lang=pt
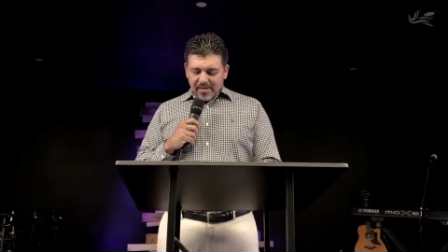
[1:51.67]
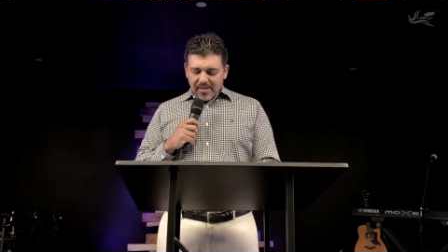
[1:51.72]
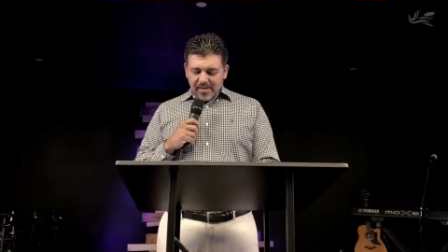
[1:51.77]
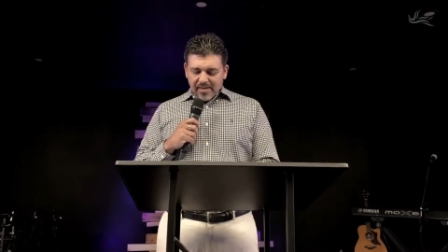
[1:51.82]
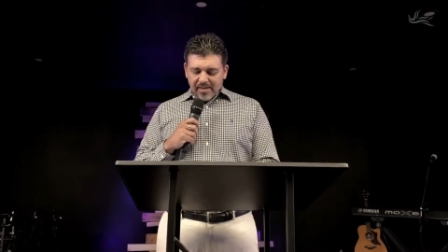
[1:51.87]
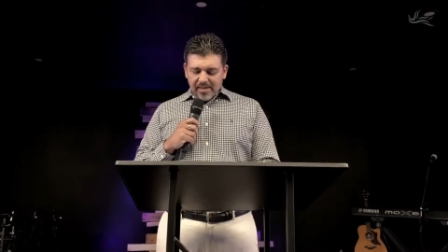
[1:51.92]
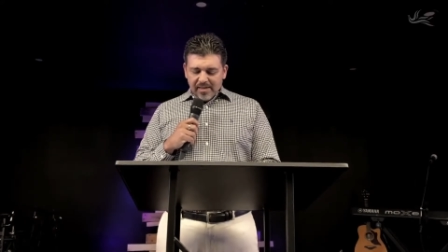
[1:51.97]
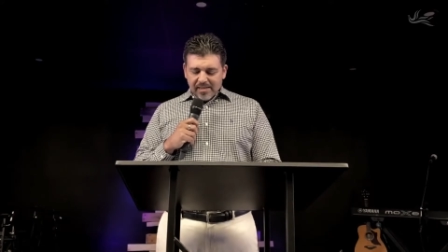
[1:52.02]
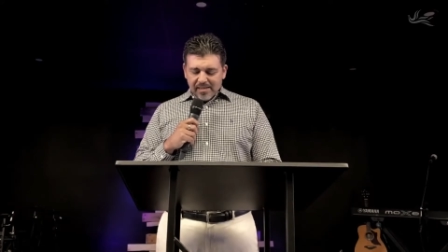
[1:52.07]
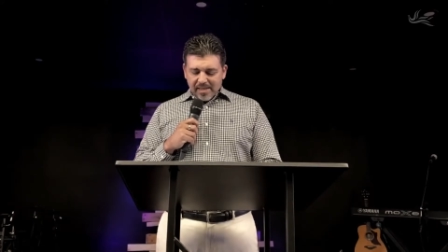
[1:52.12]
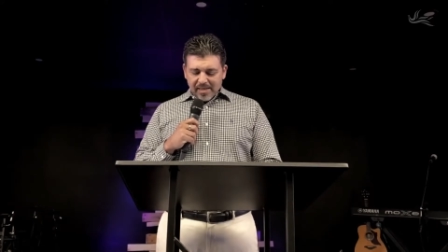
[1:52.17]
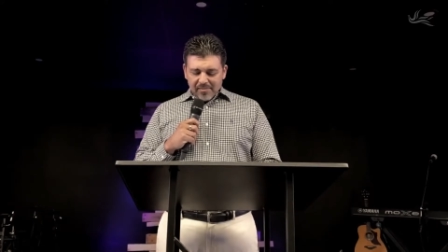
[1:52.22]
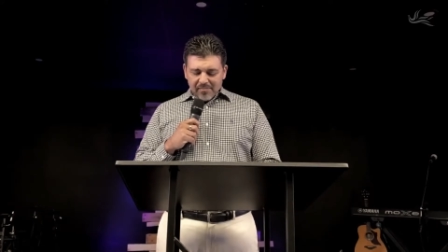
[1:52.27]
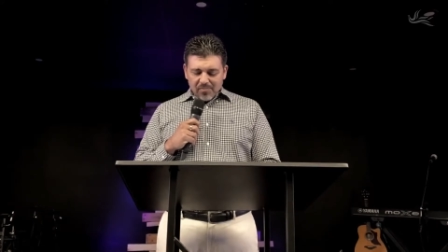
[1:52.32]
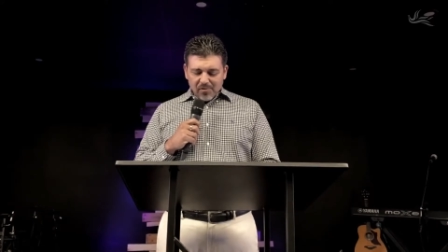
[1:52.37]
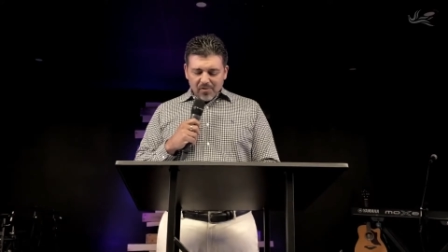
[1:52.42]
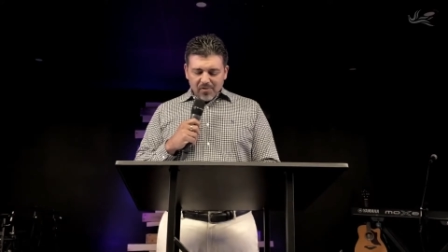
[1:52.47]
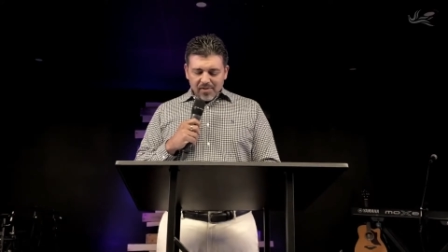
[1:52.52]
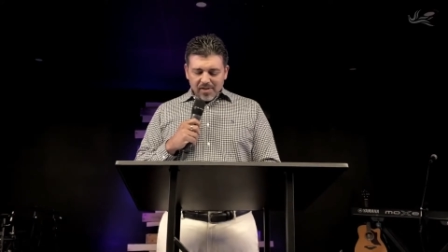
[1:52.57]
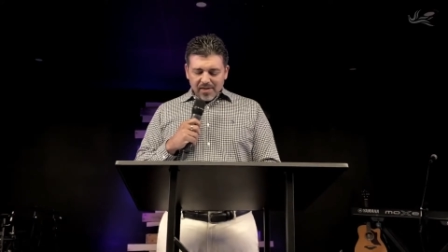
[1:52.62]
Ele
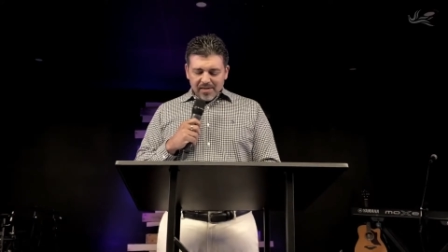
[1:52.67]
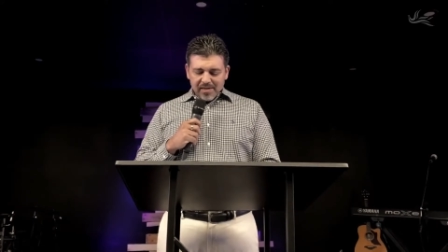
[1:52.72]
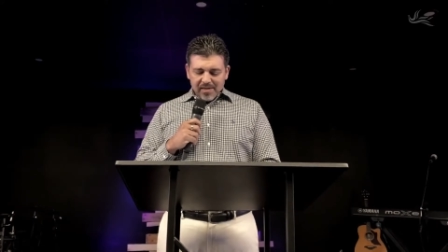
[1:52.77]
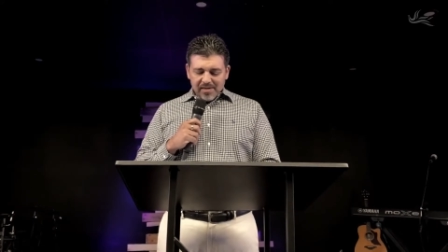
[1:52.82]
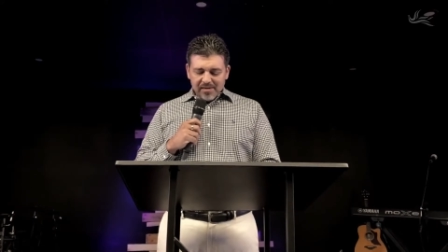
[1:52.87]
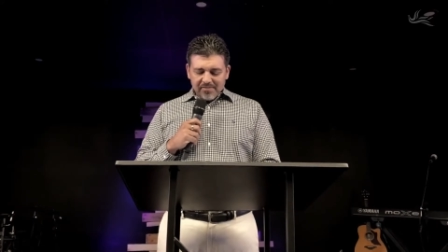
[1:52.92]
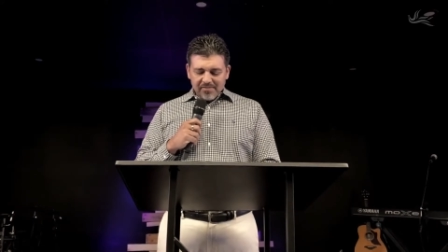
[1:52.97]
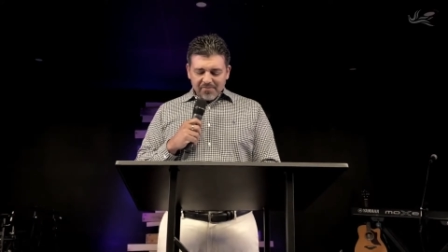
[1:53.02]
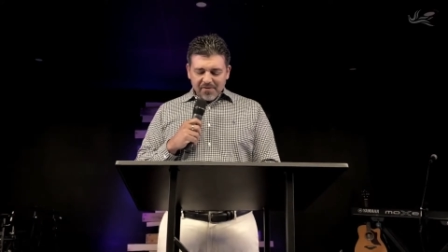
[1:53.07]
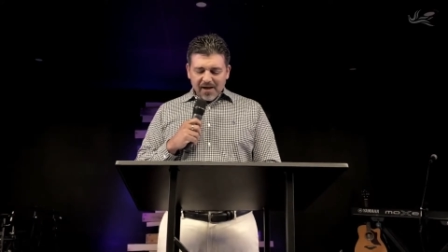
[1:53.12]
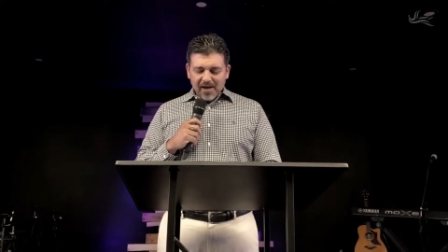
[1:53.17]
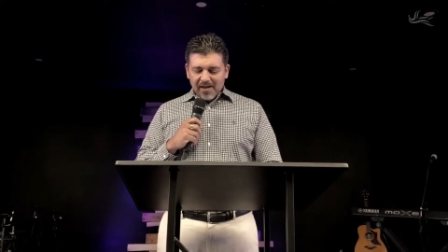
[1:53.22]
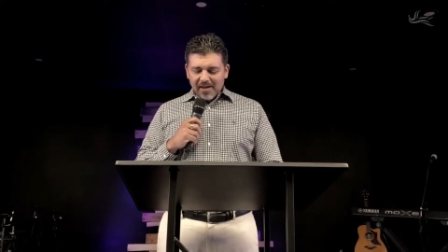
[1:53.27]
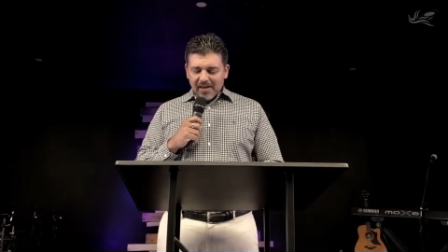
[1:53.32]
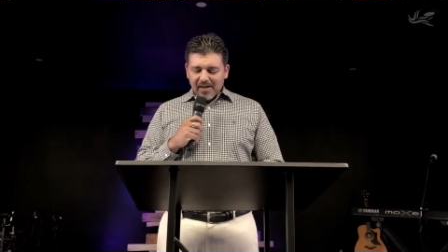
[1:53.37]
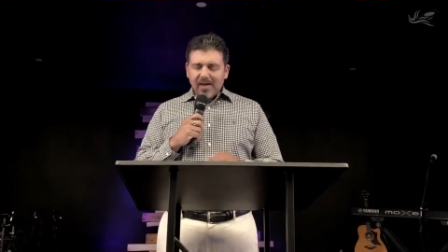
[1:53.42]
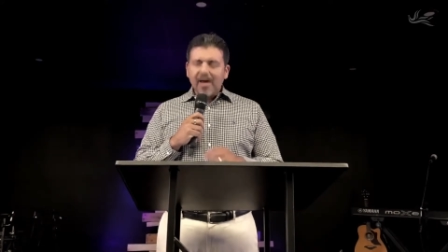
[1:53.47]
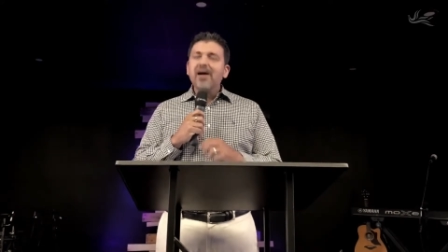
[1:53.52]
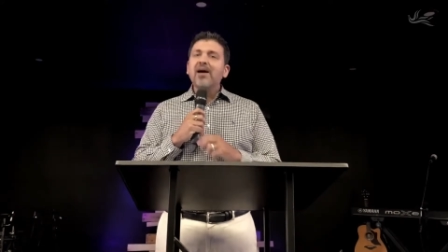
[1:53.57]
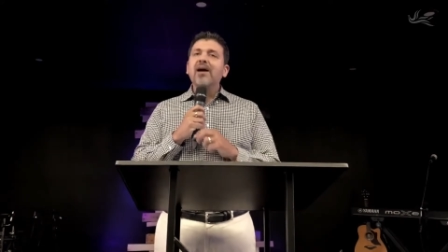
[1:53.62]
tem boca e ele
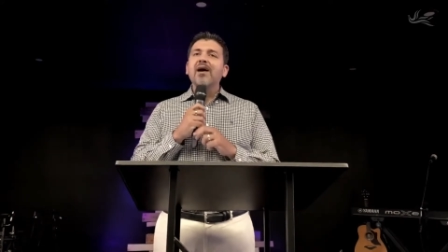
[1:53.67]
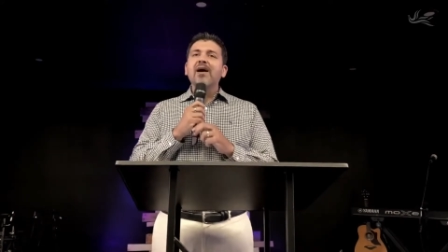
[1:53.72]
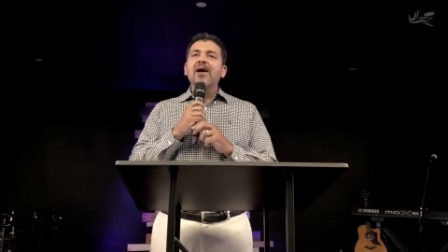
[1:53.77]
fala.